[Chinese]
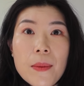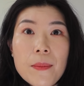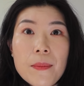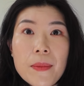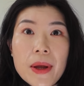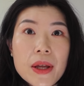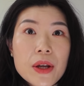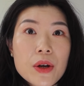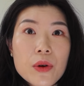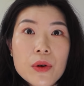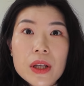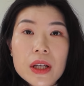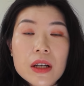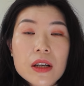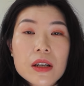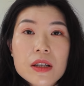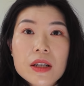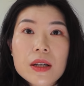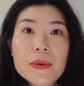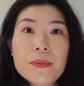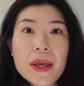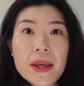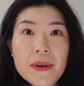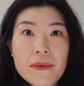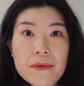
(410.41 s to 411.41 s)
没有一个
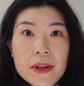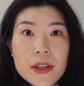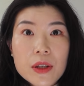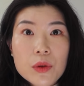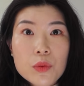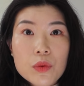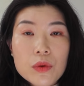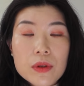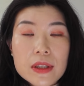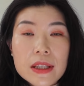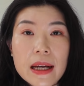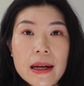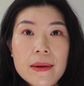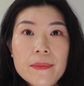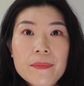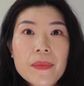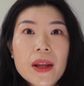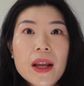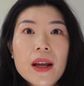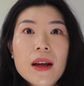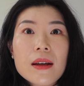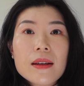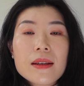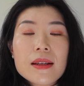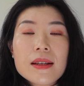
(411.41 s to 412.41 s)
是免费的午餐。
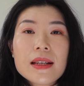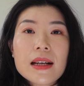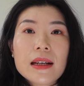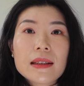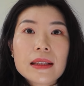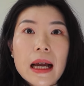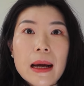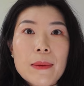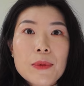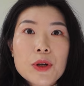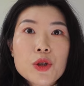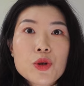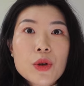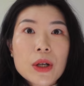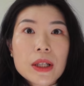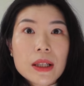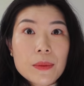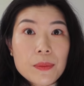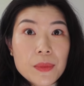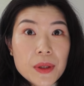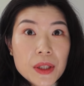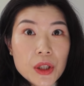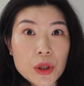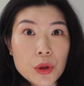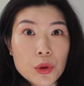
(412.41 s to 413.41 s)
你想，他们赚
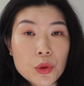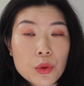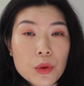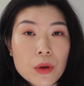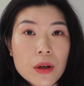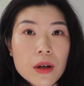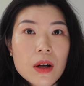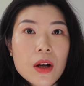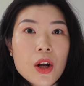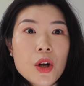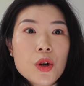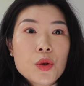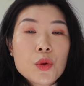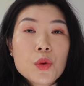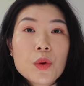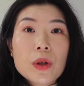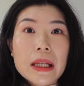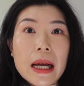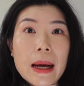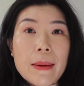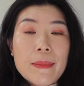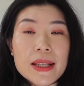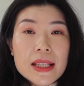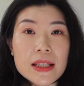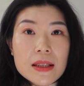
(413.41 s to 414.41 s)
的比你多，如果
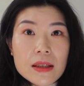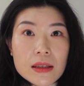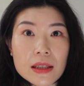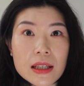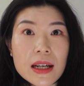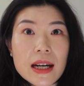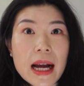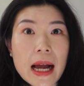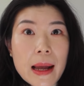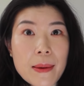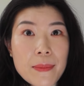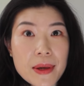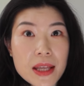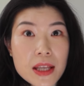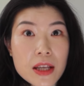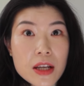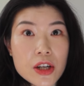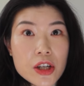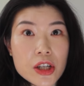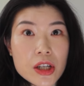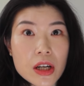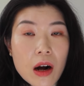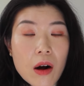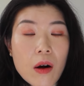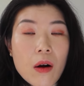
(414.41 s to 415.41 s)
他们责任还比
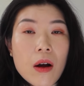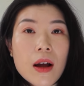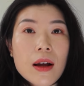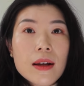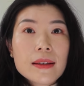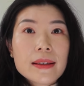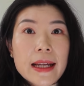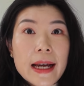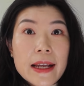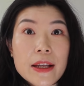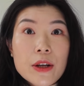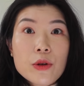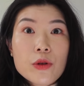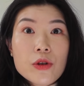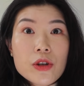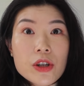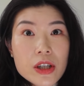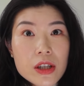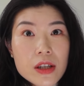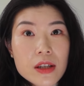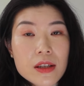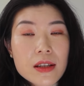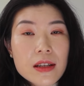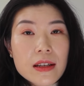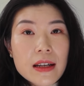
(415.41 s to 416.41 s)
你少，担忧的
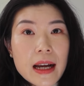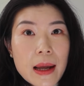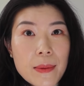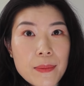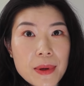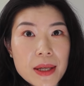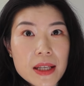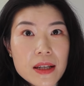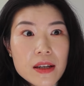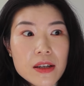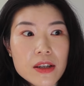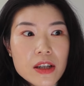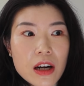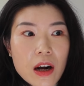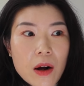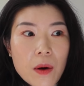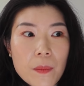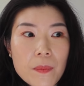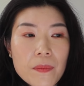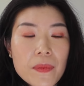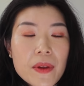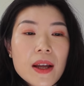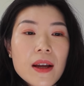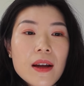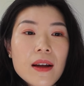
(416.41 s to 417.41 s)
事情还比你
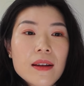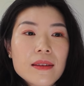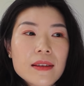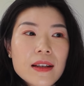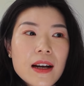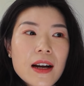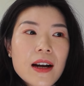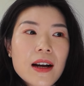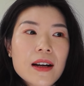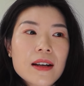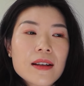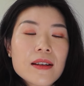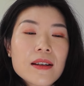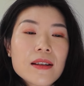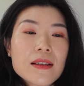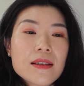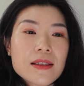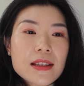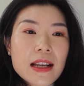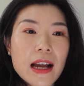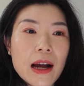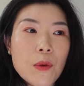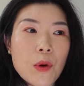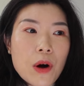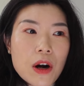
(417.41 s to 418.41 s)
少，那。
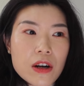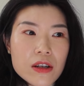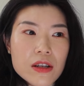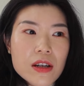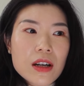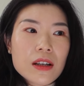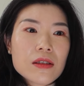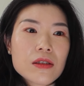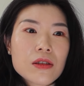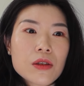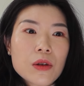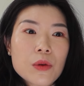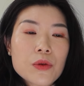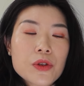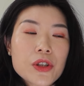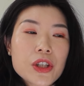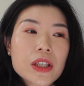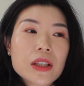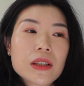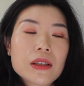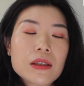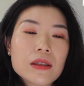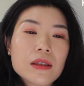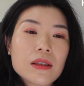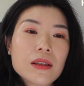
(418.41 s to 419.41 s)
再往上走，
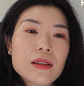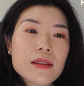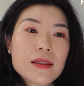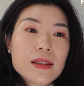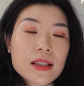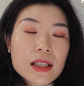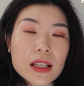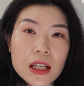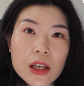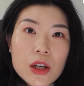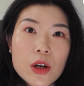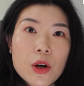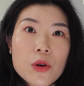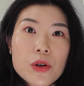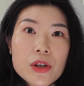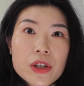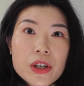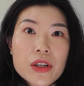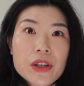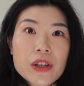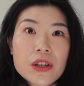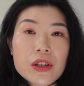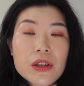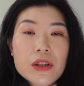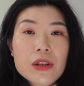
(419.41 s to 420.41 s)
这个 CEO
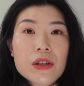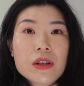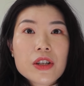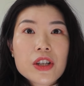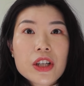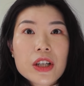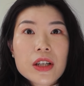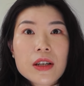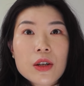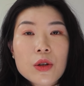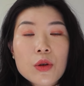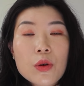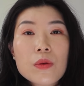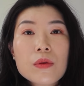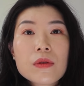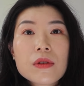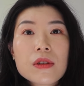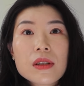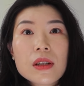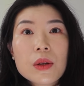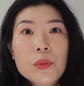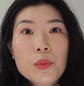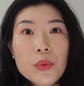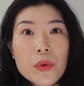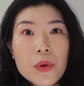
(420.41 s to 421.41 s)
甚至是这个公
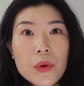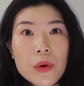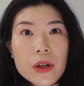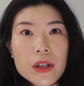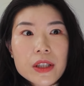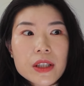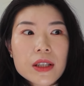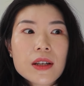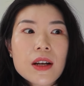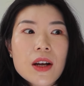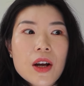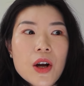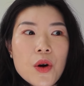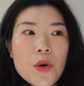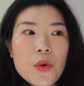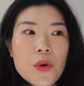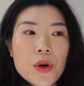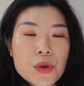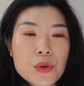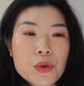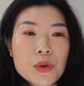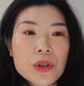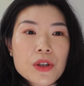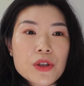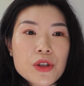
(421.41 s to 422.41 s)
司的 Board
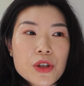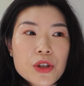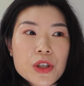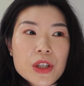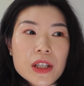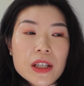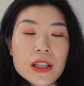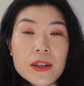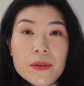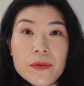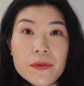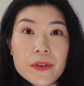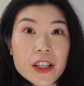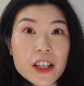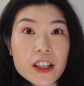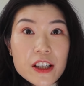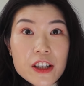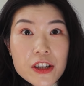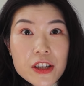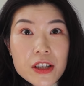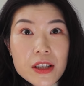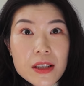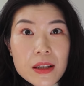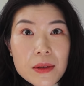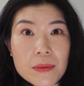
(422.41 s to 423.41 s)
会觉得这是一个 fair
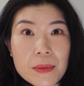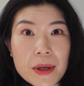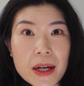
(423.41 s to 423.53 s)
的事情